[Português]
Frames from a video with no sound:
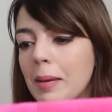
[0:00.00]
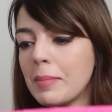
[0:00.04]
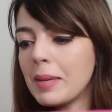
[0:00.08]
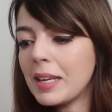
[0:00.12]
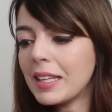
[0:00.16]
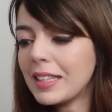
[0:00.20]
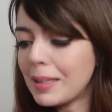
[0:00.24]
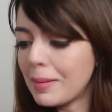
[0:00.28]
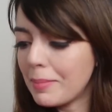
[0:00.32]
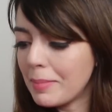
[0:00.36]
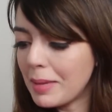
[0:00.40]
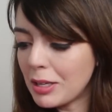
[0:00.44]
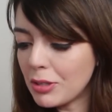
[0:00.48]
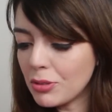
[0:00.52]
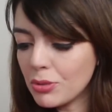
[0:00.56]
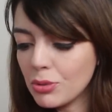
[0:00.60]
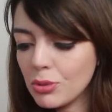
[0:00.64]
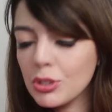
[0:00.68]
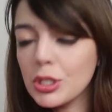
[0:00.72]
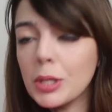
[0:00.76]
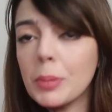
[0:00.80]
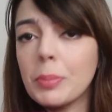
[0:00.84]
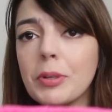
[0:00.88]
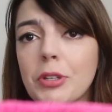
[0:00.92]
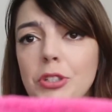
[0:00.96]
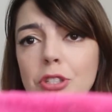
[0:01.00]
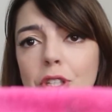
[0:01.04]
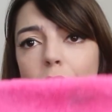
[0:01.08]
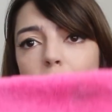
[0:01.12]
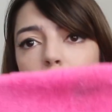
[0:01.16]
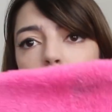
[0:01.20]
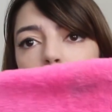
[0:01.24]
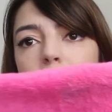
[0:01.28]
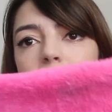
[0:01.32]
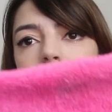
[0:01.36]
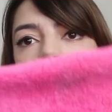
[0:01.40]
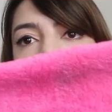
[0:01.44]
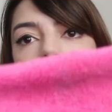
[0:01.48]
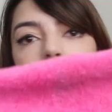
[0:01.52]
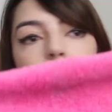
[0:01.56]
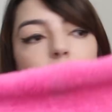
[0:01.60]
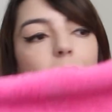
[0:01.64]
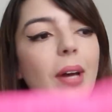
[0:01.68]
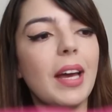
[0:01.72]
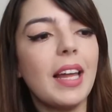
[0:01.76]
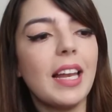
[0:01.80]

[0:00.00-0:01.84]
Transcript: A minha tá meio suja porque eu já tô usando.